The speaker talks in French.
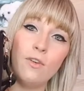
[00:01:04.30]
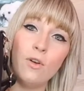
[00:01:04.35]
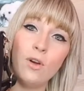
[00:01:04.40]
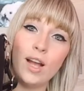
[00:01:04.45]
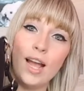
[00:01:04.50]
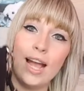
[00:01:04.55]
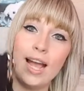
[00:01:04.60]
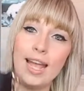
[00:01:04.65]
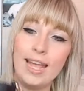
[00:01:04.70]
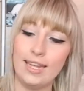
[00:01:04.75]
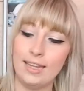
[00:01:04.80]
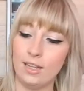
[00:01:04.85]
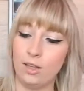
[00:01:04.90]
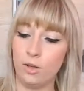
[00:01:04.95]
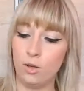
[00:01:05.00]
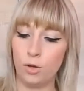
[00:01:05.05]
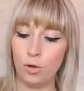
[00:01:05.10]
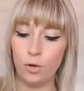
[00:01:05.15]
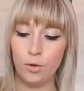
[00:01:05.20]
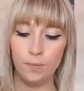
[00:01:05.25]
Flora
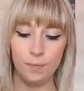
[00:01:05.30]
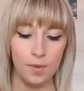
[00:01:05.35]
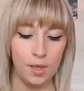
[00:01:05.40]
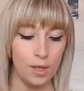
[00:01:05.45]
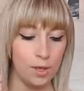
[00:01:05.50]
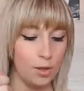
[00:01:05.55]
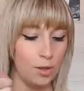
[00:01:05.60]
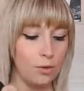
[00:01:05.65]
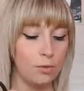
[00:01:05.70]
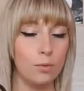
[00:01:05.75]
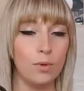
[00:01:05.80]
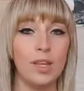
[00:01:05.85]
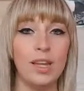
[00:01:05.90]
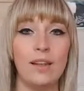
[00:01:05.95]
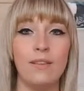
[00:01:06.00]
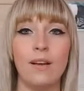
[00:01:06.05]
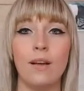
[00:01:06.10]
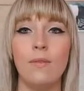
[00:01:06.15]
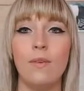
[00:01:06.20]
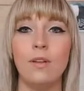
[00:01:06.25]
Co. Donc
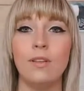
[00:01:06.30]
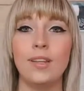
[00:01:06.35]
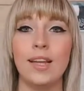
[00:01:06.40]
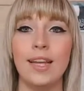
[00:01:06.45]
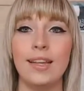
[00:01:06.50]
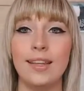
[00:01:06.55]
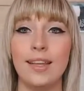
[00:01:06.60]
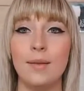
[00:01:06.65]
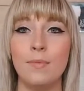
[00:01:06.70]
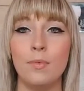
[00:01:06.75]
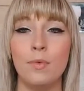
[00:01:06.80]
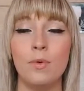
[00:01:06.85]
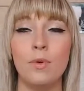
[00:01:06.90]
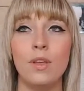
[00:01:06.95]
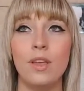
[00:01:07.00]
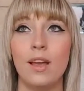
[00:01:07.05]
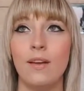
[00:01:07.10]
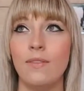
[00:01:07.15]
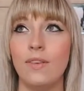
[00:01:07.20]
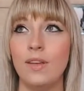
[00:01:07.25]
il est vraiment très très beau.
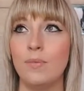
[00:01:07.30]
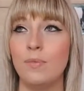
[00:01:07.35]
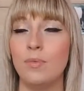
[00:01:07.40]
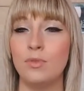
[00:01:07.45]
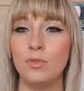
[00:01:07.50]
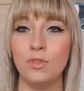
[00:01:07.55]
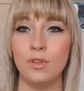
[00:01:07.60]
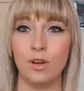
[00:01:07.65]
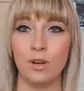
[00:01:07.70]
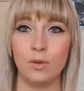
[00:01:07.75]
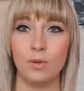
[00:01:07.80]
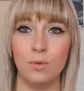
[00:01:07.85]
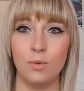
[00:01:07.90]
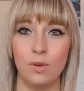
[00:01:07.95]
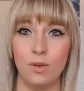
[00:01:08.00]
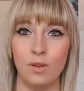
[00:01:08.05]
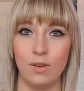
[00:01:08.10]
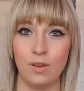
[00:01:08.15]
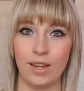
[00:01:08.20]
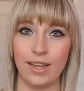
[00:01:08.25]
Il y avait plusieurs
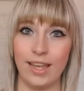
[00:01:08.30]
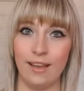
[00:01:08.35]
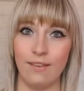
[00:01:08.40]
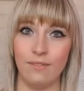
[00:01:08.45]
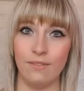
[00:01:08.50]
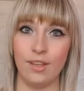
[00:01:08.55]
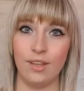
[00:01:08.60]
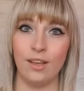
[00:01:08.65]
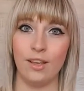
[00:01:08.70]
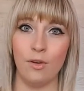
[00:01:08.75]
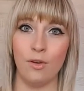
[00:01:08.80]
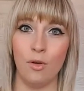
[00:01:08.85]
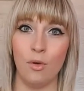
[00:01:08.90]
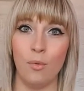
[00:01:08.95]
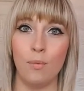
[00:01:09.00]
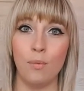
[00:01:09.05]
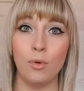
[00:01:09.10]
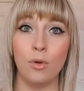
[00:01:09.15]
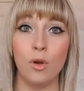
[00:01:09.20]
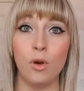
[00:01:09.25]
couleurs. Il y avait
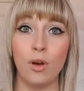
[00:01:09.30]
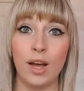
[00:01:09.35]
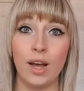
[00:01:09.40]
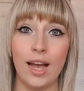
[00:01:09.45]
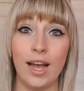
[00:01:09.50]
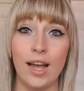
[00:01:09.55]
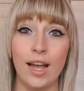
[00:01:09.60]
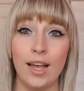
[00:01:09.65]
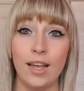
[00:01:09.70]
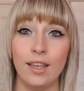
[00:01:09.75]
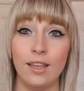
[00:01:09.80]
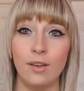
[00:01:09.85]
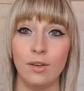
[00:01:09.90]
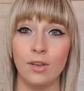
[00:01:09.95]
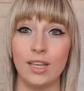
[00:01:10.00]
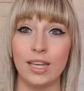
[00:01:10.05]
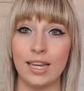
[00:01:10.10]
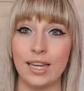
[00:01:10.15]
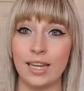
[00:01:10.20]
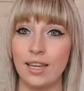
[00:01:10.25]
euh,
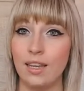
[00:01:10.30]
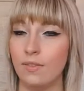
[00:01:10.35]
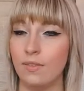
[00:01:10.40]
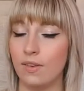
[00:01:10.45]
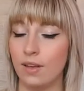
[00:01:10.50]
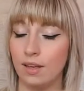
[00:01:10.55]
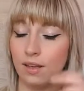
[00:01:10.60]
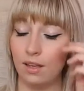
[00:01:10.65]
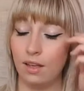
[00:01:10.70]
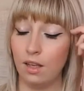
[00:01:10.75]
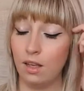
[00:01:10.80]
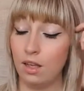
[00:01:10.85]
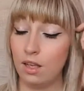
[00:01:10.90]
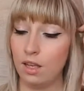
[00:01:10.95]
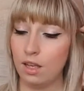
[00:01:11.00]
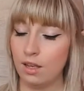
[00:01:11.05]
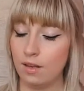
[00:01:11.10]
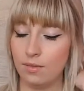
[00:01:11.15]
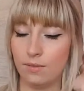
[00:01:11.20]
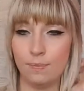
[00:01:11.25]
corail, gris,
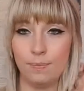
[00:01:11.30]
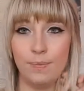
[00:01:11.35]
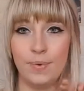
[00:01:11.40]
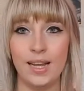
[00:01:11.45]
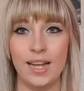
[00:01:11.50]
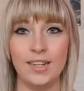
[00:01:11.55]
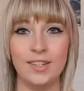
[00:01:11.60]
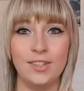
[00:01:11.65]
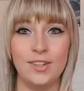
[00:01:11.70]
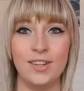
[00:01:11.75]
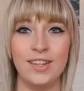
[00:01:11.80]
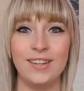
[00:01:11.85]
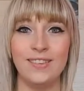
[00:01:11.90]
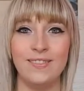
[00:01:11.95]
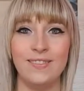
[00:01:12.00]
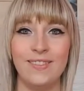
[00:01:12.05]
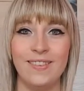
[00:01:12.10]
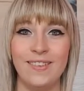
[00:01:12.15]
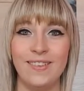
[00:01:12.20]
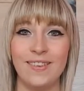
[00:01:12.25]
plein de jolies
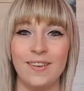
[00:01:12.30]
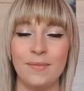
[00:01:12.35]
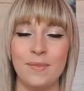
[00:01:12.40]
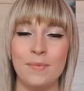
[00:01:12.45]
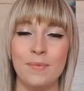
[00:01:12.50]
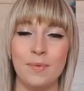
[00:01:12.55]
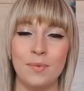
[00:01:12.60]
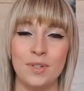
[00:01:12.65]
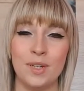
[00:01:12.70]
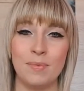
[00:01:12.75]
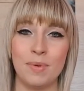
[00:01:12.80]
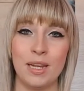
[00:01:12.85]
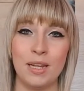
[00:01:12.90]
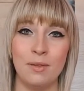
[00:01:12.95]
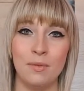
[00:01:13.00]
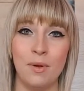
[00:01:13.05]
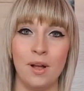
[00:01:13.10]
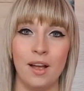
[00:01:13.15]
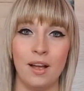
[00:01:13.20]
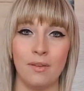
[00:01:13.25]
couleurs. Mais bon, j'ai pris
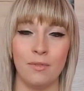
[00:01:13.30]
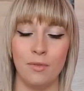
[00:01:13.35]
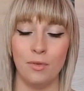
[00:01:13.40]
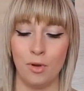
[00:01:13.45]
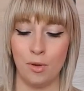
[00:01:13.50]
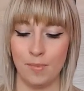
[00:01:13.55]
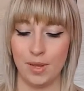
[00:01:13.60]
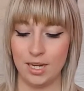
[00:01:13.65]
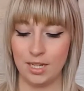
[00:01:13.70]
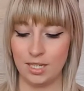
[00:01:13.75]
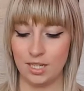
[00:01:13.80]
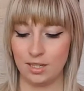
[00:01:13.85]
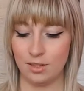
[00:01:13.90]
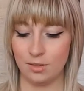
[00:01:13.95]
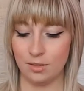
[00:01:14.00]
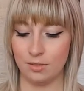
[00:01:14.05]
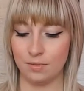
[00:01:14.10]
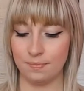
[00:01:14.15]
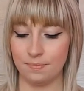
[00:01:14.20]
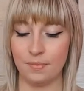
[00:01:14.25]
noir vu qu'en Belgique,
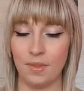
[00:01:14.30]
euh,